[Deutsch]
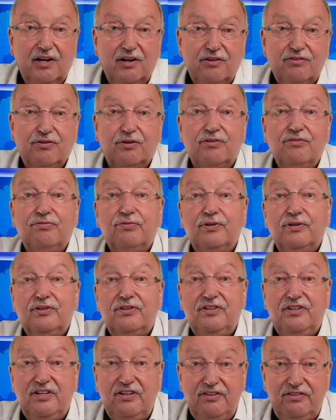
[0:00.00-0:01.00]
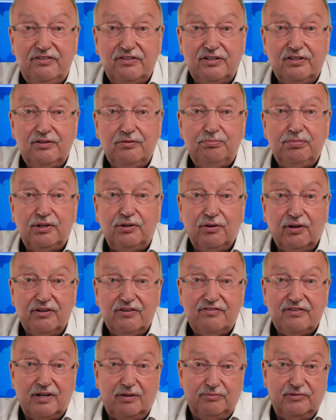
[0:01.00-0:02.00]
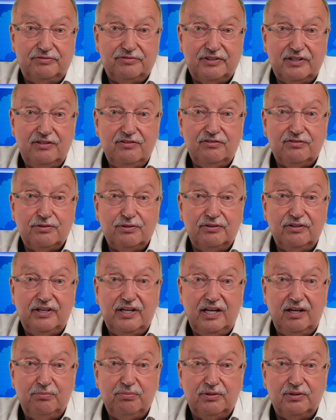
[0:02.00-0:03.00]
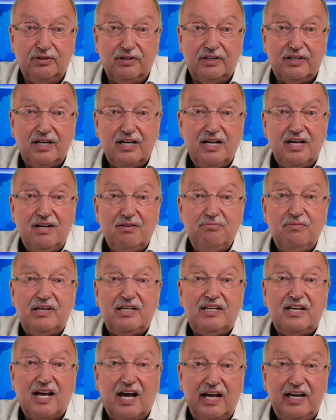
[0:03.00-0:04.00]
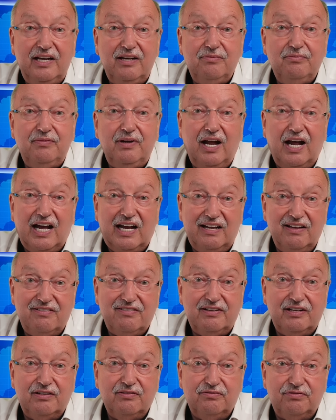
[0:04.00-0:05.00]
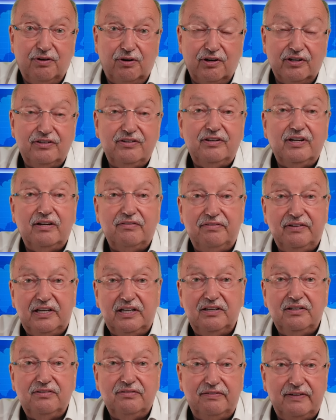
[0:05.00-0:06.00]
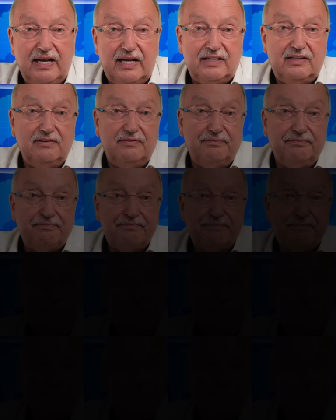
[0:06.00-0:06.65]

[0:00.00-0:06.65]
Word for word: Sonst würde diese bedeutsame Friedenskundgebung mit keinem einzigen Wort erwähnt werden.